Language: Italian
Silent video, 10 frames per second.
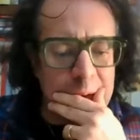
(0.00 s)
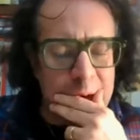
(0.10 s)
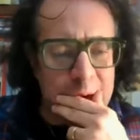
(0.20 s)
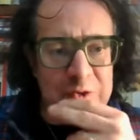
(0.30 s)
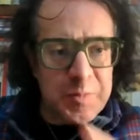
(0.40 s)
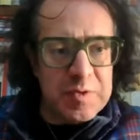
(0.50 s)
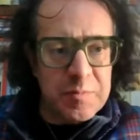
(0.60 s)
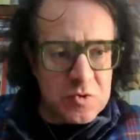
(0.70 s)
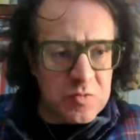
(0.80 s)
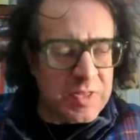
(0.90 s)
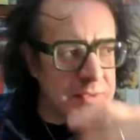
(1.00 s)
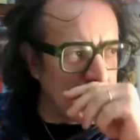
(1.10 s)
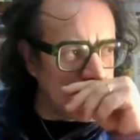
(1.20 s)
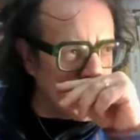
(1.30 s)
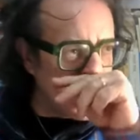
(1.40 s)
Eh, as- scusate,
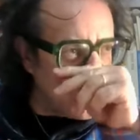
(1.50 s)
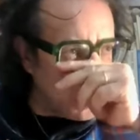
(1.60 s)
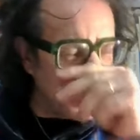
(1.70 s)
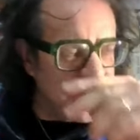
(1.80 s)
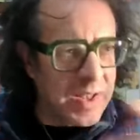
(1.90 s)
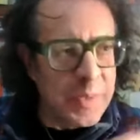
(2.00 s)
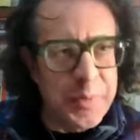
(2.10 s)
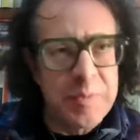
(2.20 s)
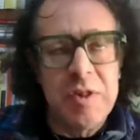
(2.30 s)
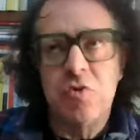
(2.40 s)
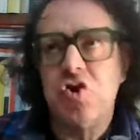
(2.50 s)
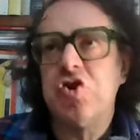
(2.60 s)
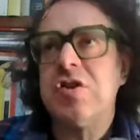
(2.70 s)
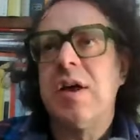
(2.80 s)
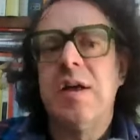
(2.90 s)
ritorno alla prima
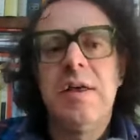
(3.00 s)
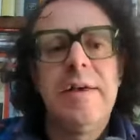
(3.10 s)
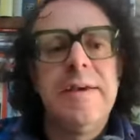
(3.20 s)
illogicità.